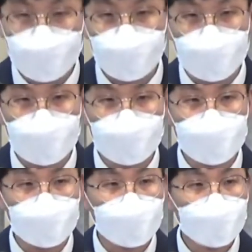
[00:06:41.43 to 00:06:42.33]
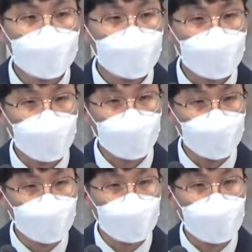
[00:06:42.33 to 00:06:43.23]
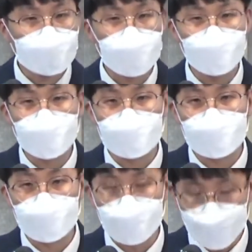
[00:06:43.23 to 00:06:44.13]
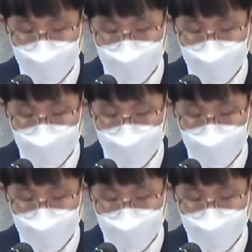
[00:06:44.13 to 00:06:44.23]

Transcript: 수 있는 그러한 우리의 삶이 되시길